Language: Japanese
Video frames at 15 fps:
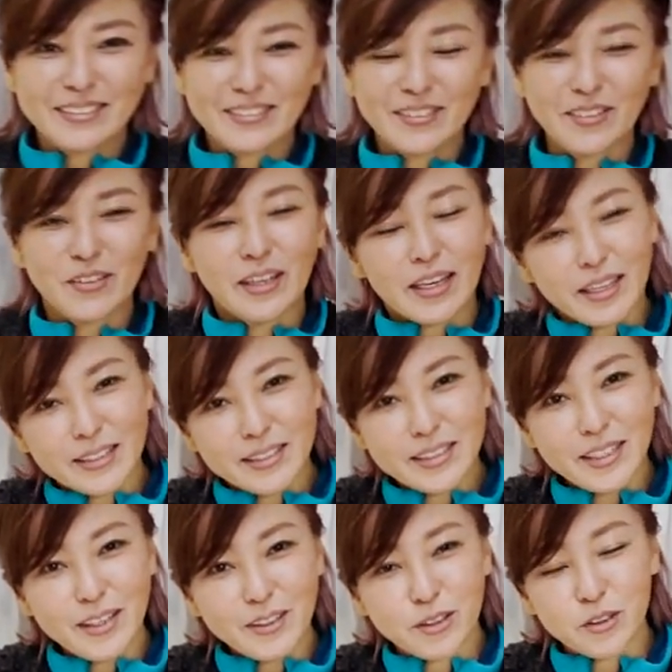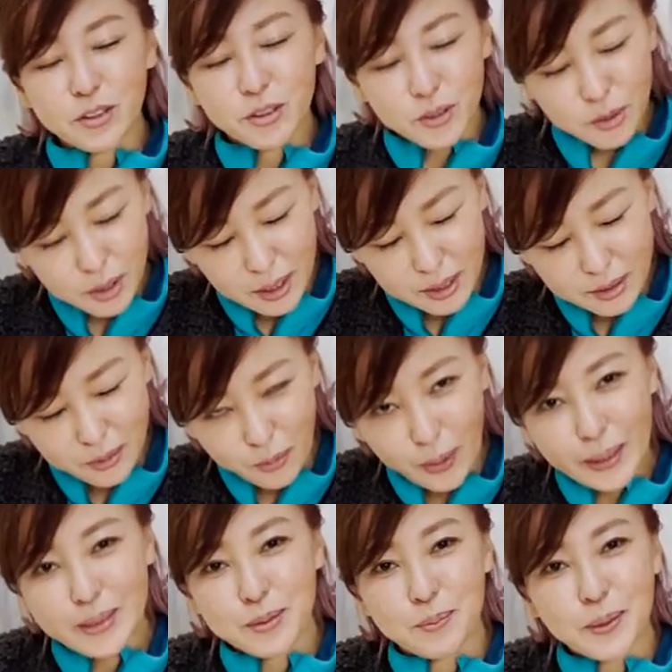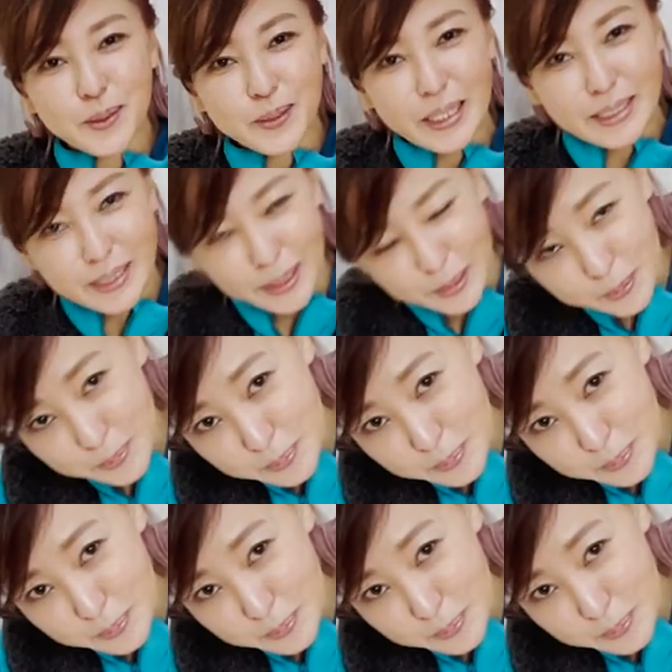こんな感じでぐっすりお休みください。